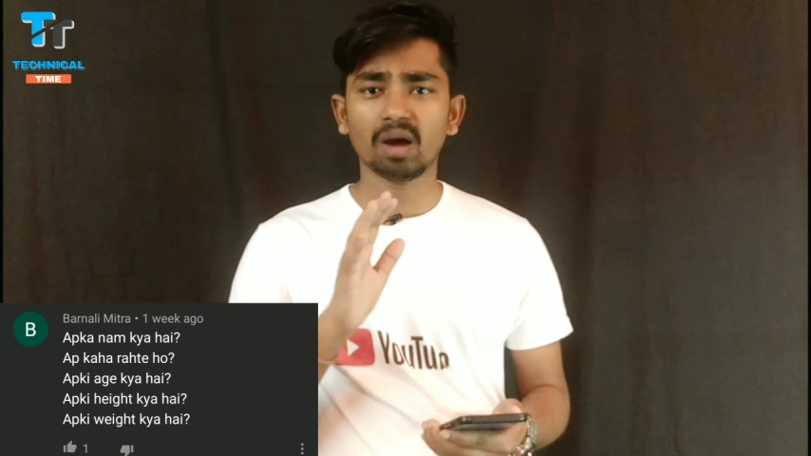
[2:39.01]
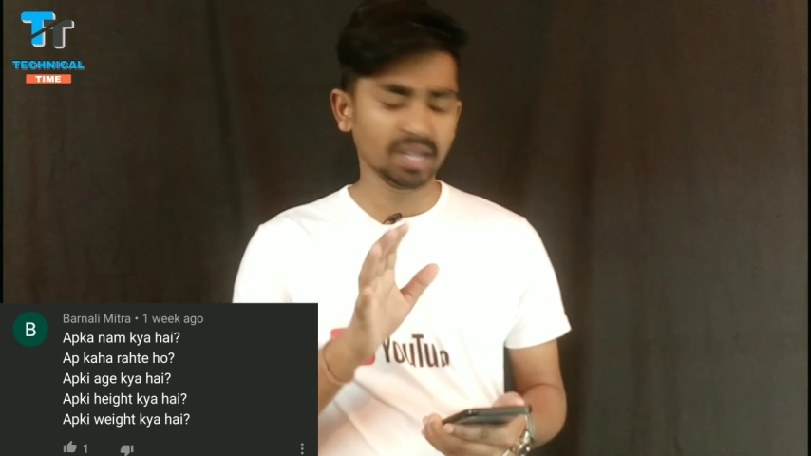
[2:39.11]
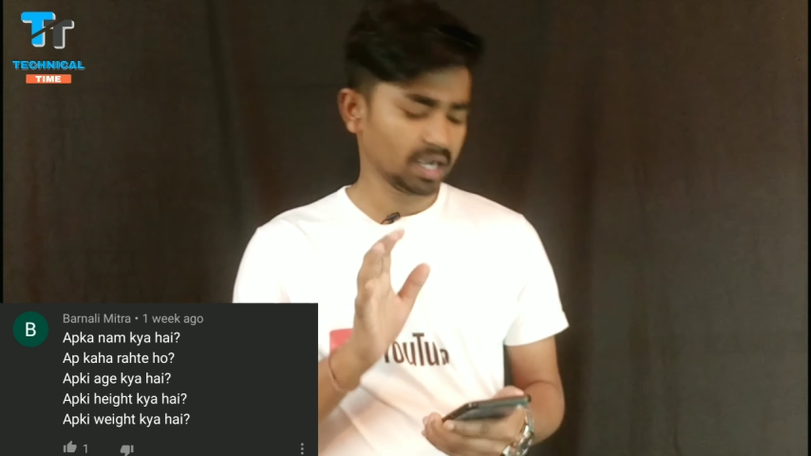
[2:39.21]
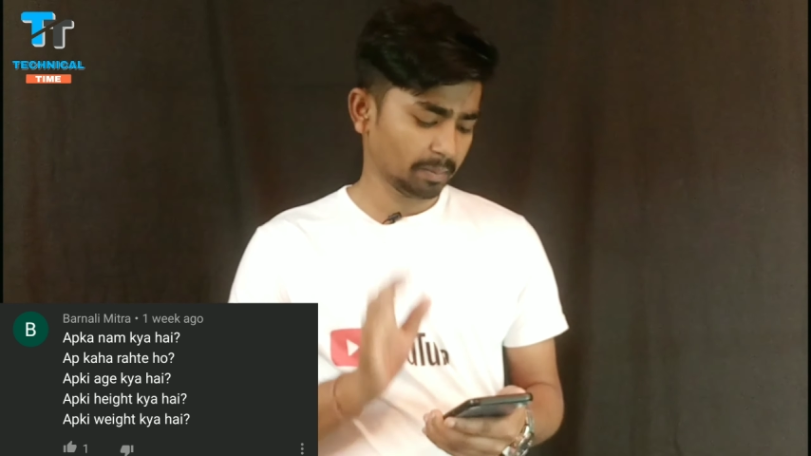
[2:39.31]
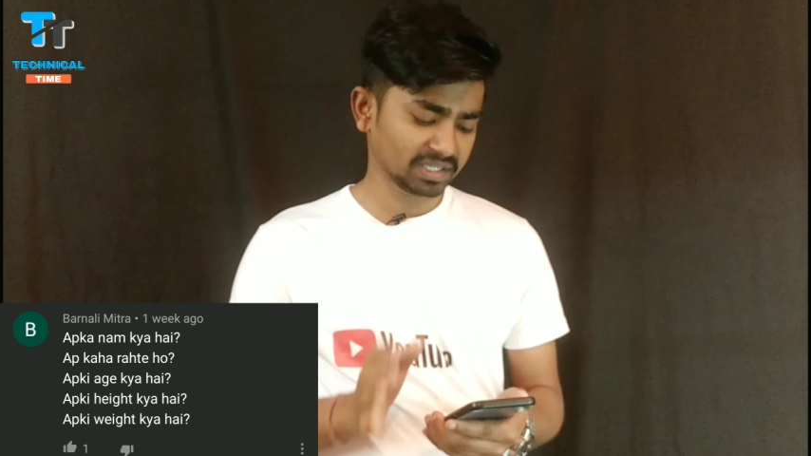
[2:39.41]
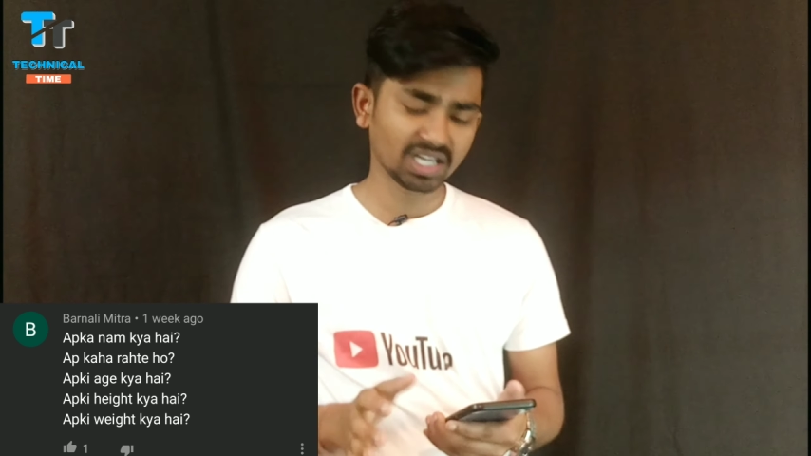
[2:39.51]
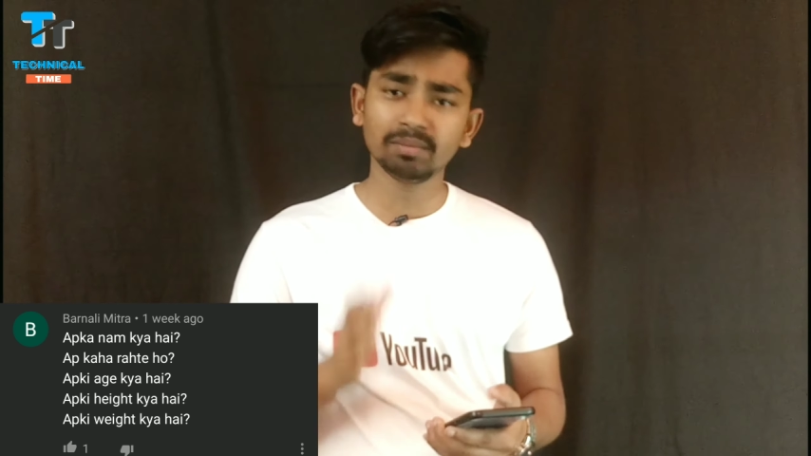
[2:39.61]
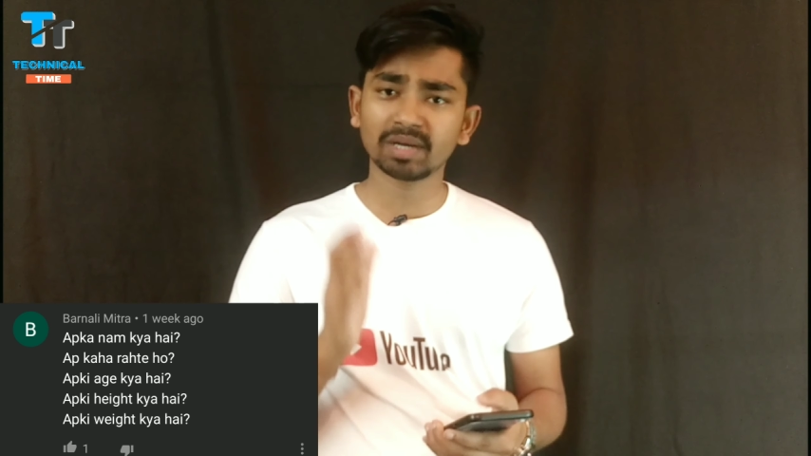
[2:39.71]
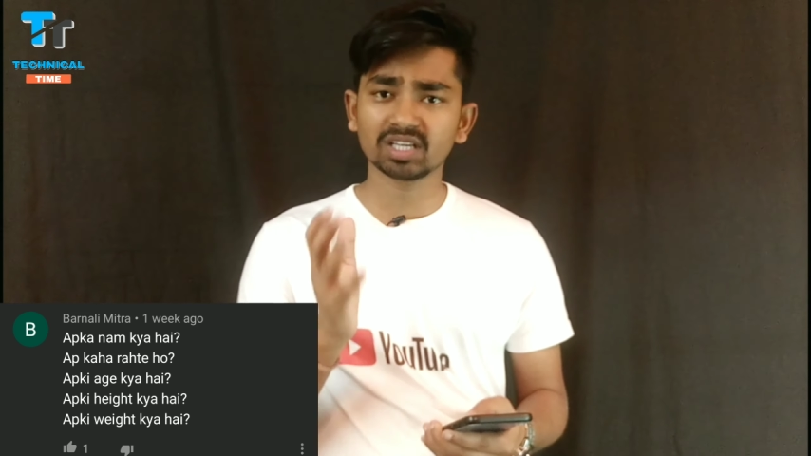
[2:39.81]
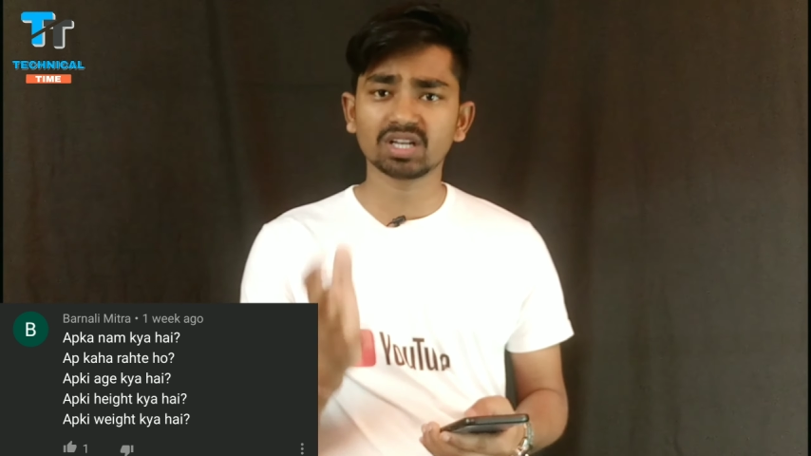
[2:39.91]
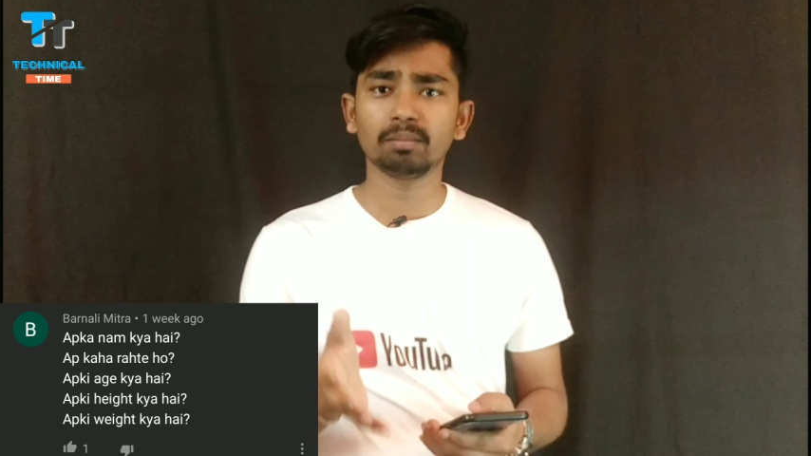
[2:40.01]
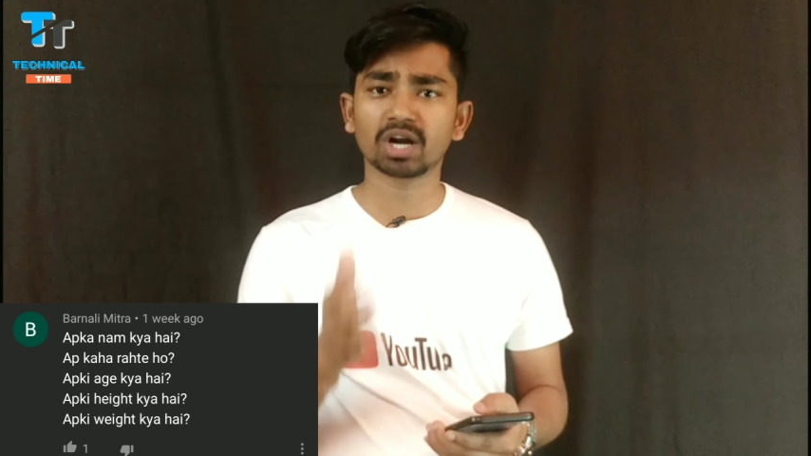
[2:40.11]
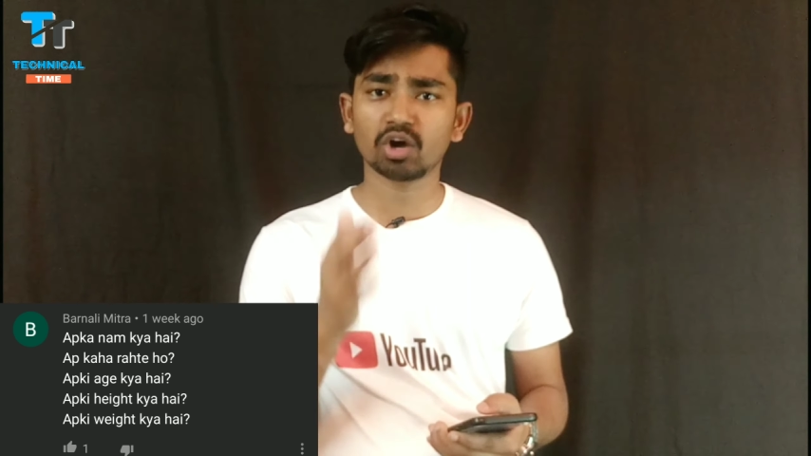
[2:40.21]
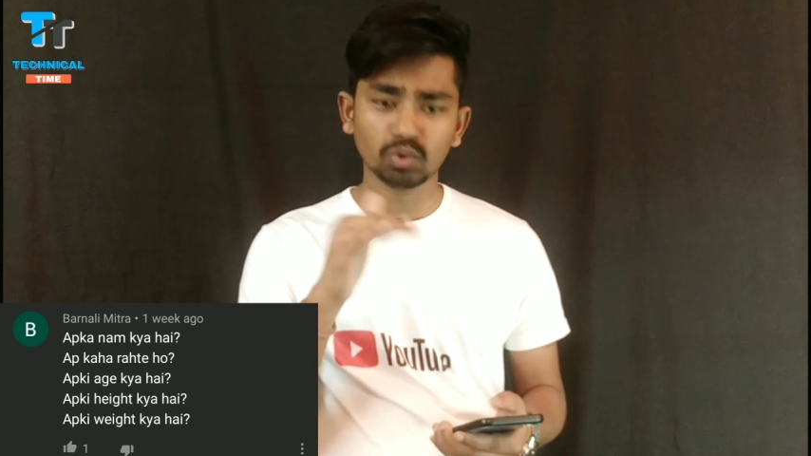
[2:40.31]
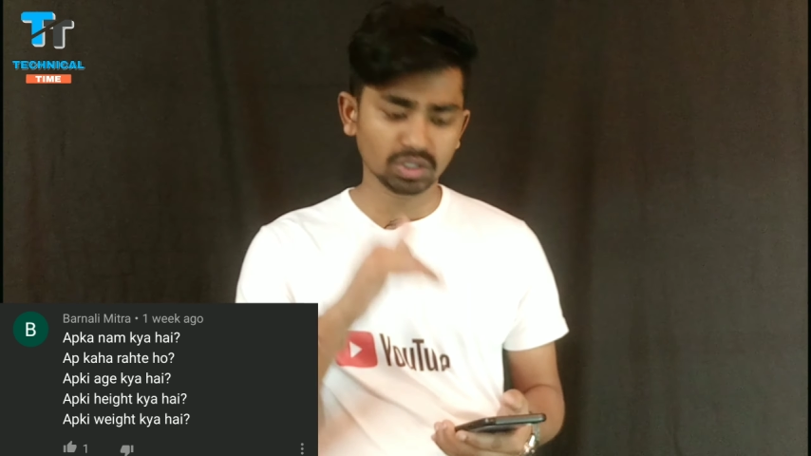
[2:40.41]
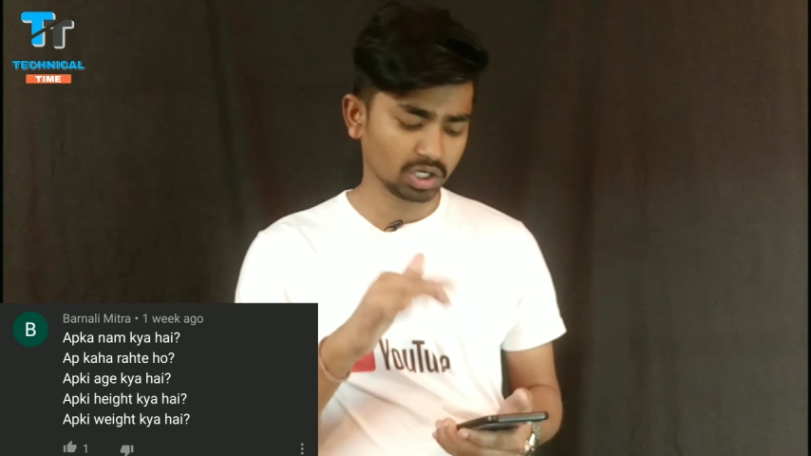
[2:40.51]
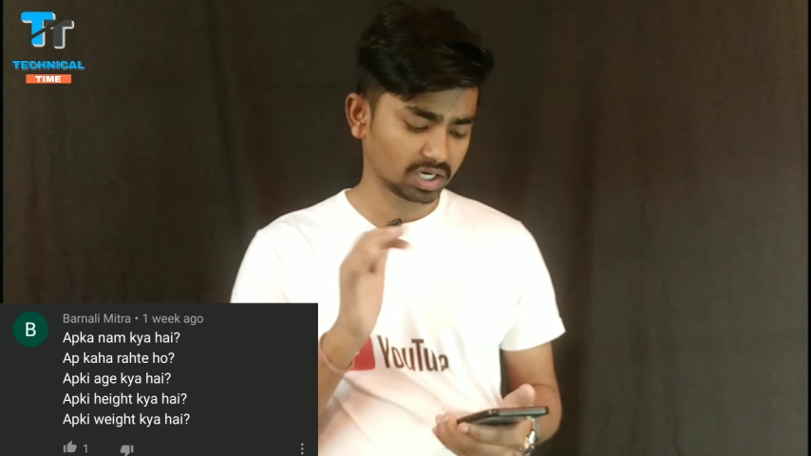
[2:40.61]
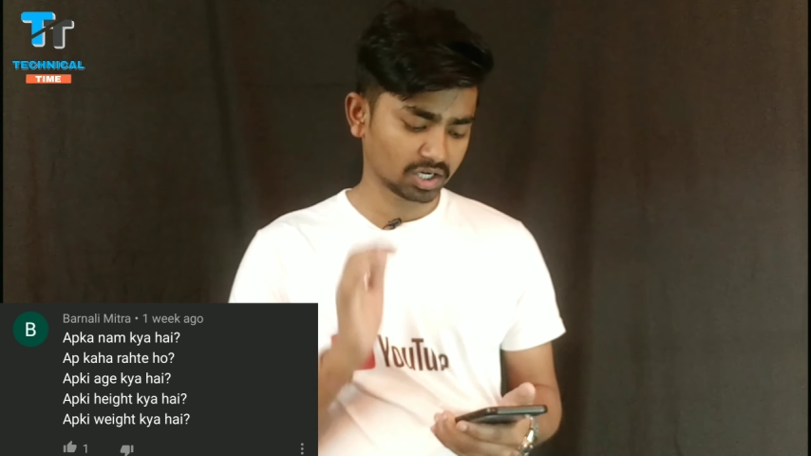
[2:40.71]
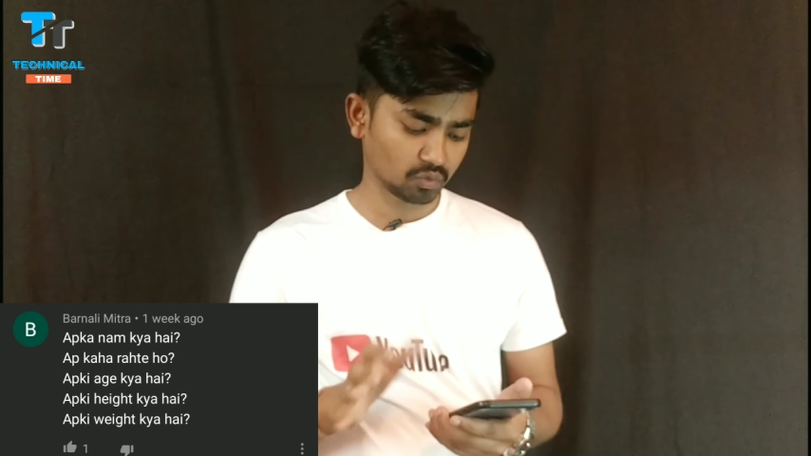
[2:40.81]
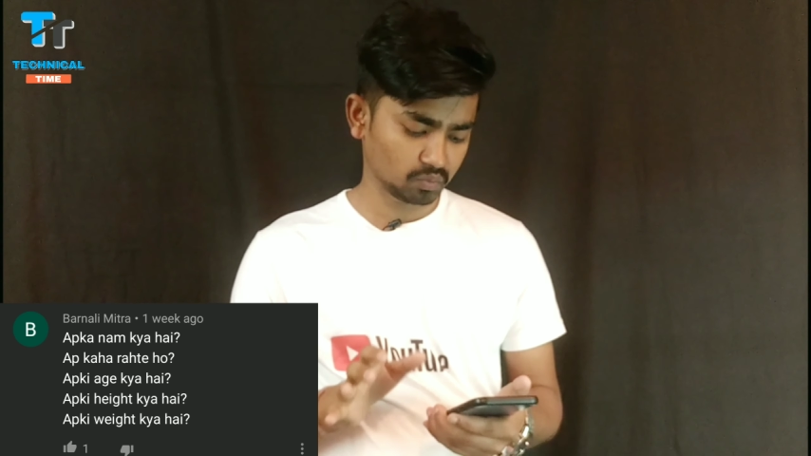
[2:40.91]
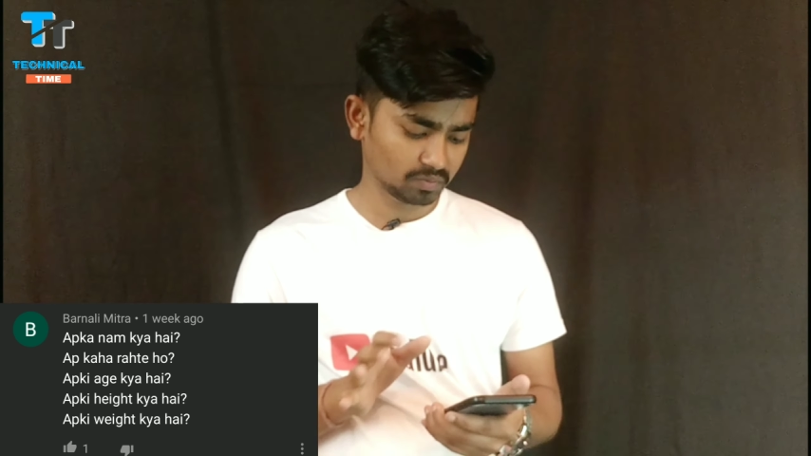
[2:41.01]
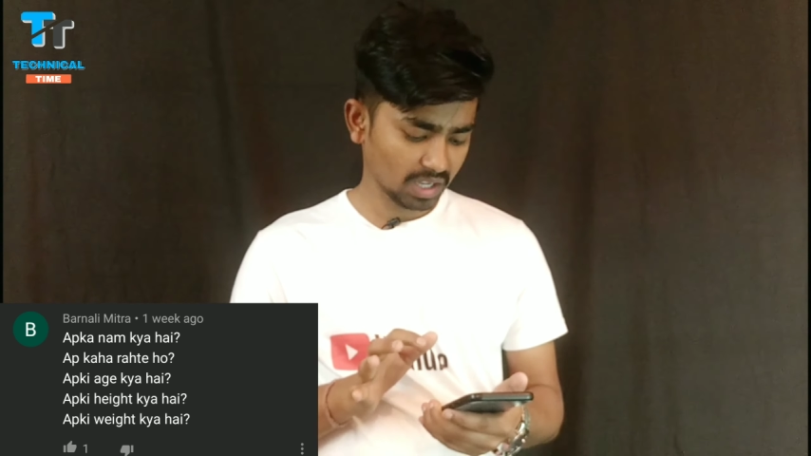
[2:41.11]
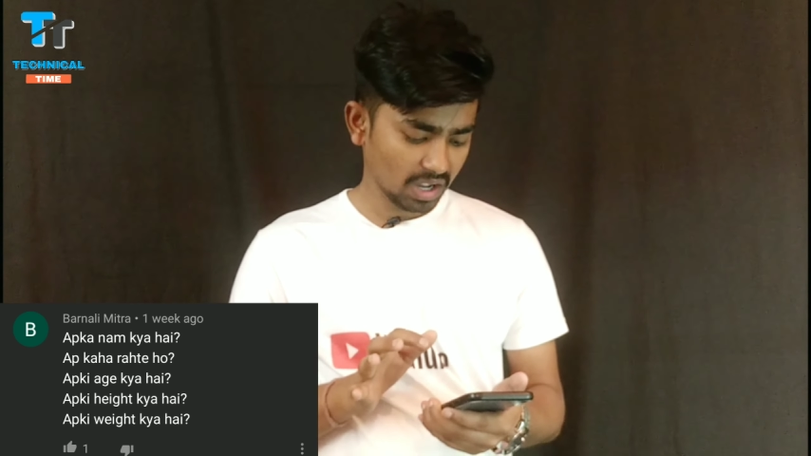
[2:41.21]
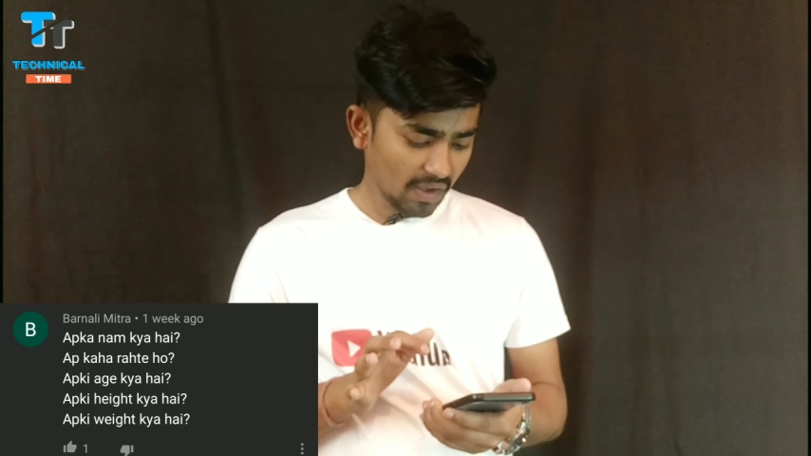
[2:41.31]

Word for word: अभी का पता नहीं मैं कितना बढ़ा हूँ कितना घटा हूँ